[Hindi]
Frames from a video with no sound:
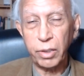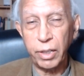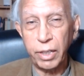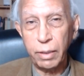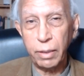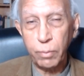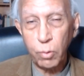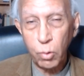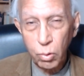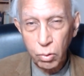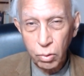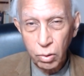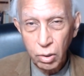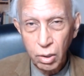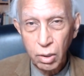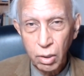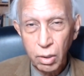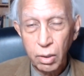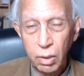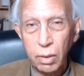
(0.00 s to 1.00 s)
गरीबों
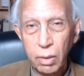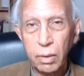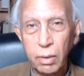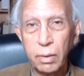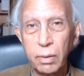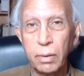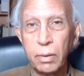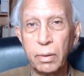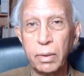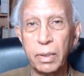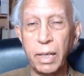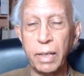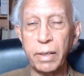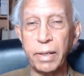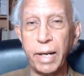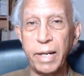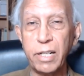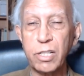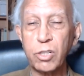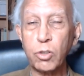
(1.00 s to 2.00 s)
के
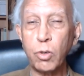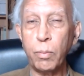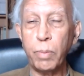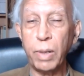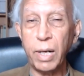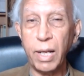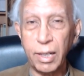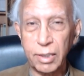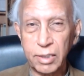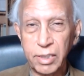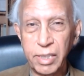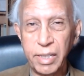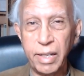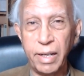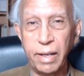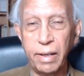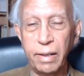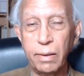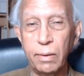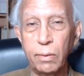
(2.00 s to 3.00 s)
राइट्स को बढ़ाते
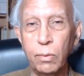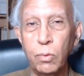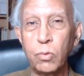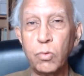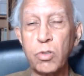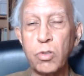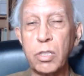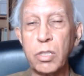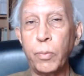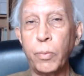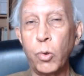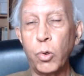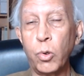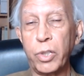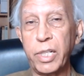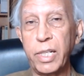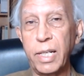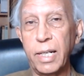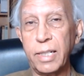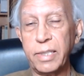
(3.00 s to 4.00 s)
हैं उनको सपोर्ट
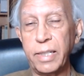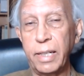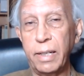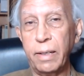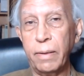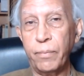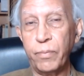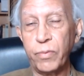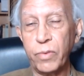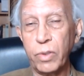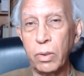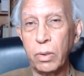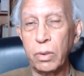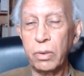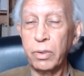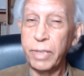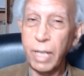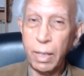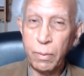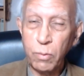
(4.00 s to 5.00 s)
किया जाए
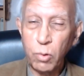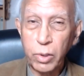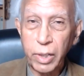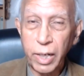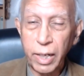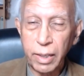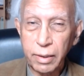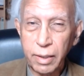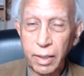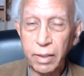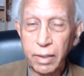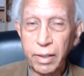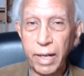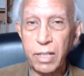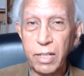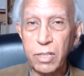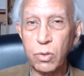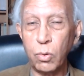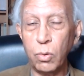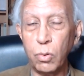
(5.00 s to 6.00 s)
डेमोक्रेटिक
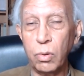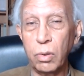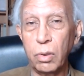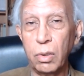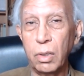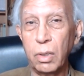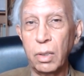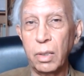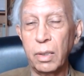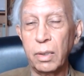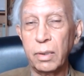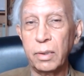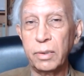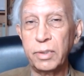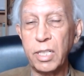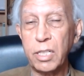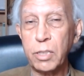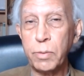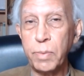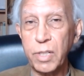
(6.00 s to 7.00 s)
राइट्स को
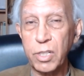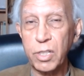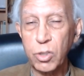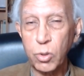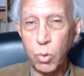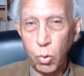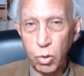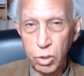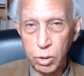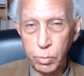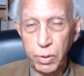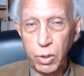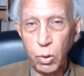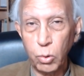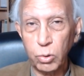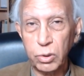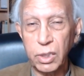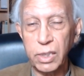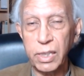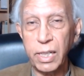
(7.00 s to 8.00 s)
जिसमें सोच भी
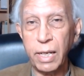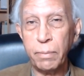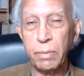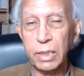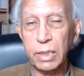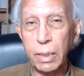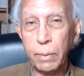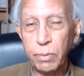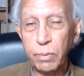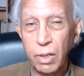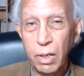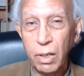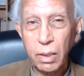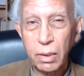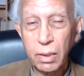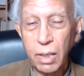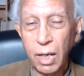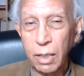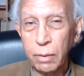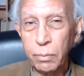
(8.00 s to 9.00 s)
होती है मतलब
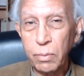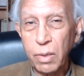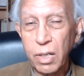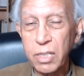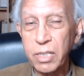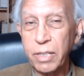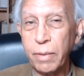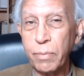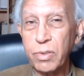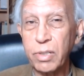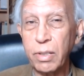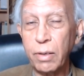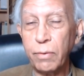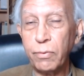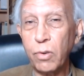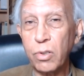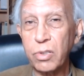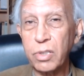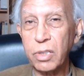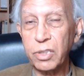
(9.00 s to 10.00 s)
कार्ल मार्क्स हिमसेल्फ
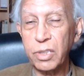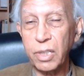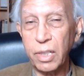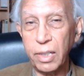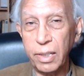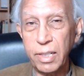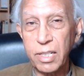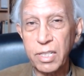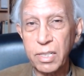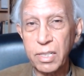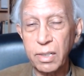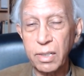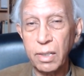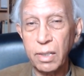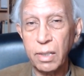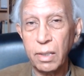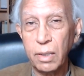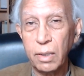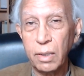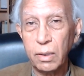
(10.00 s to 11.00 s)
वॉज अ जर्नलिस्ट
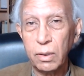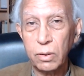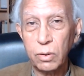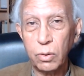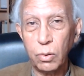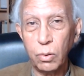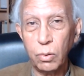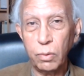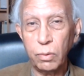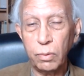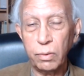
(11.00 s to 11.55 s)
तो